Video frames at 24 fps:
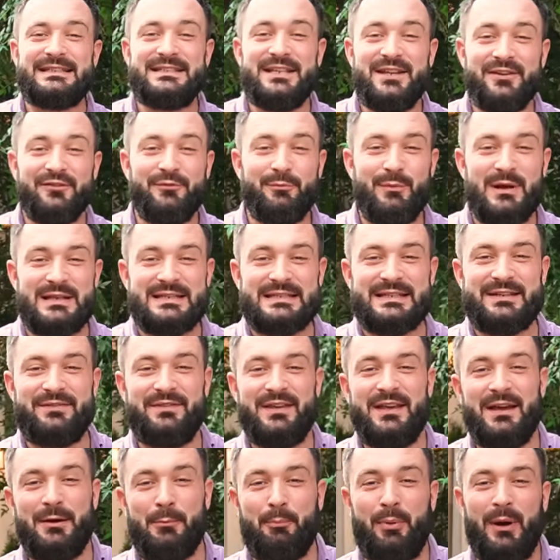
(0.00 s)
Где в
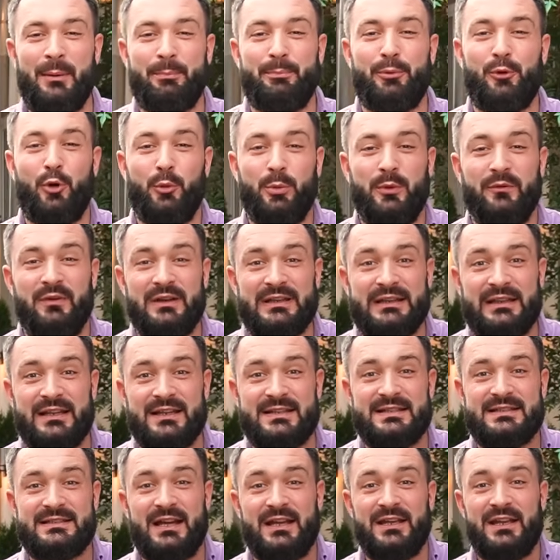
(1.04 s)
Москве попробовать
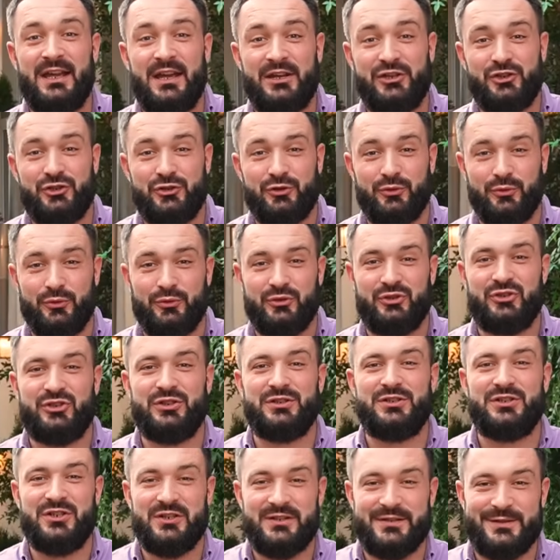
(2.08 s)
настоящую
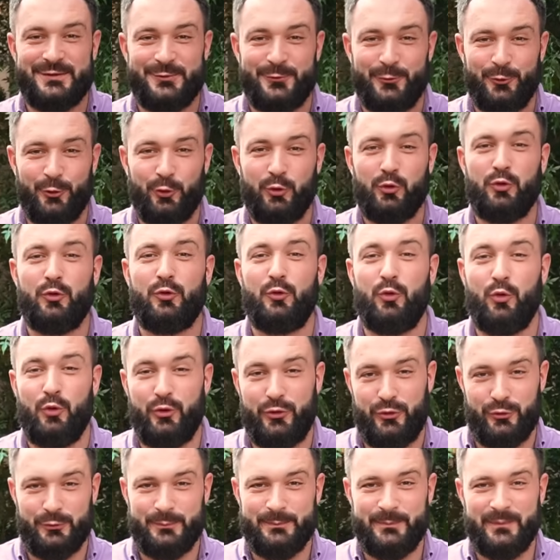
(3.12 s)
чеченскую
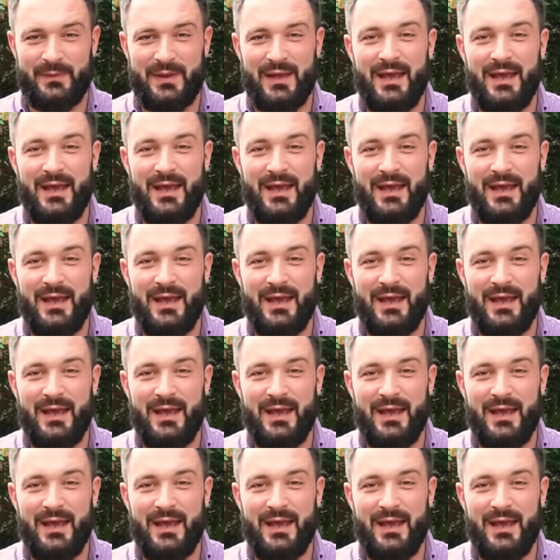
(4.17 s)
кухню?